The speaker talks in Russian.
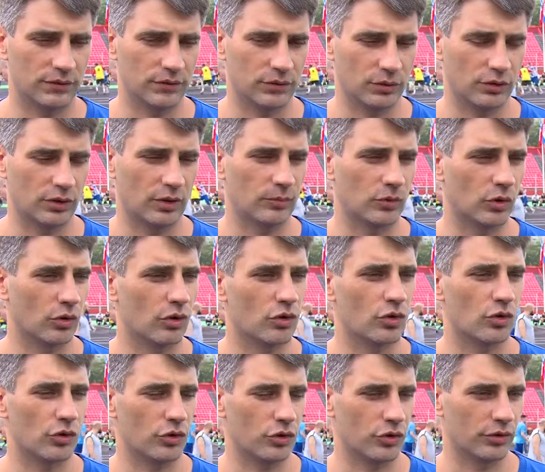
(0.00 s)
все намного
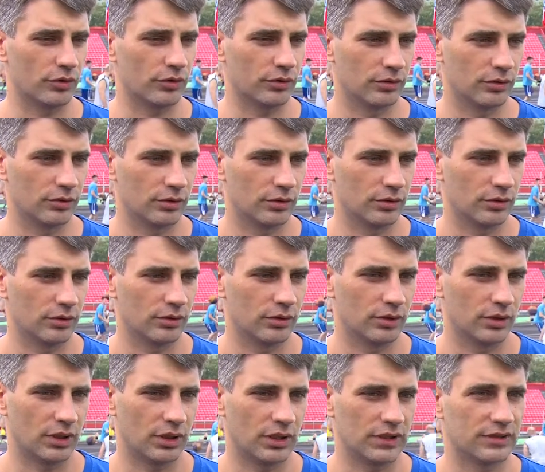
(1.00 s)
жестче.
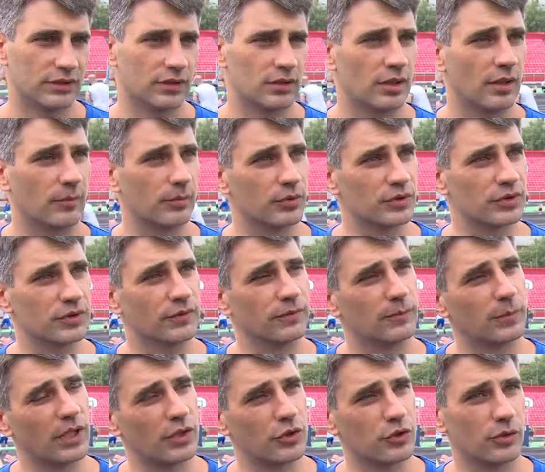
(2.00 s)
Если, допустим, в
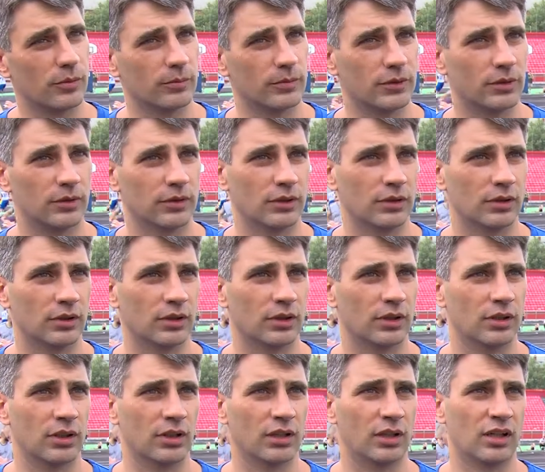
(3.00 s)
большом
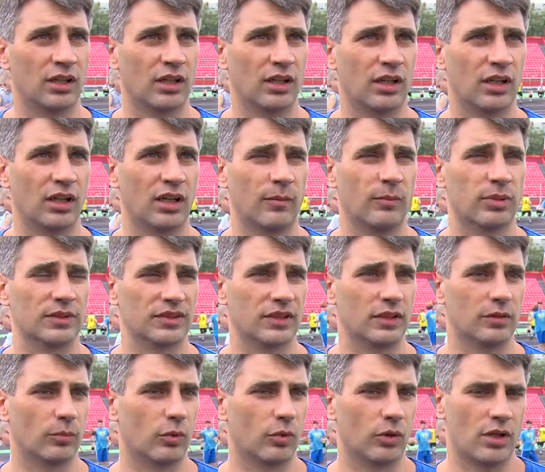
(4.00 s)
э,
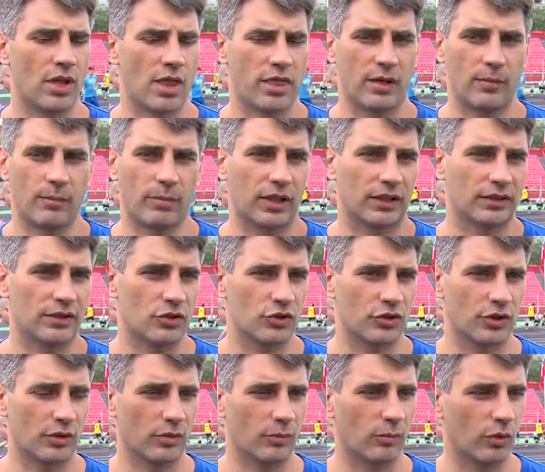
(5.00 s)
баскетболе, там
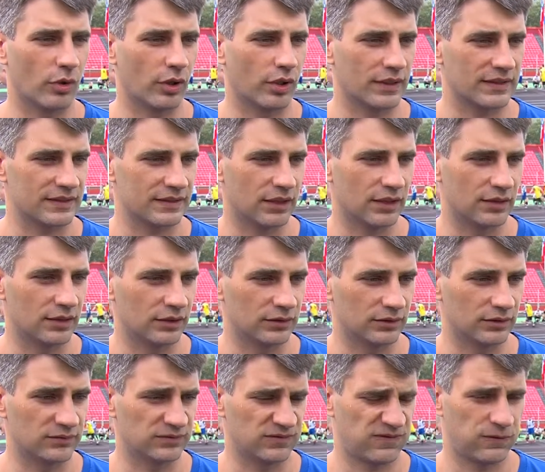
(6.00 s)
практически любое касание это
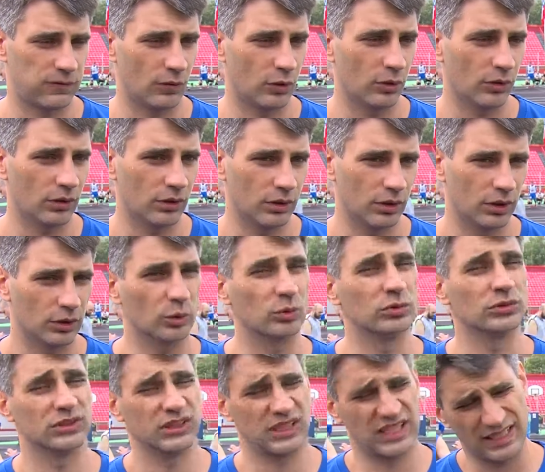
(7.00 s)
фол. Ну,
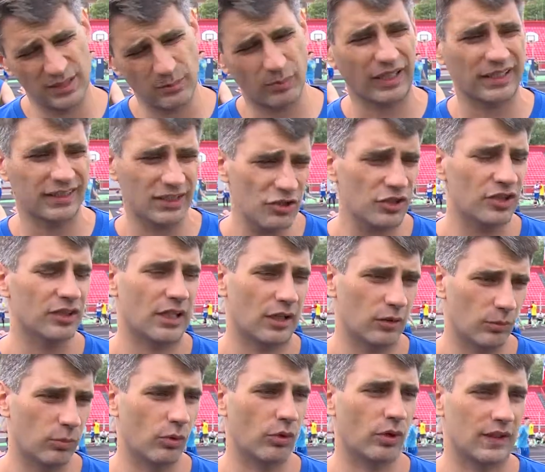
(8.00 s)
не практически, да,
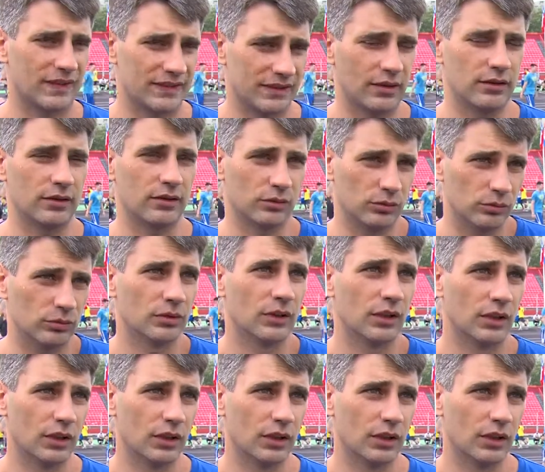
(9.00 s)
любое касание. Ну,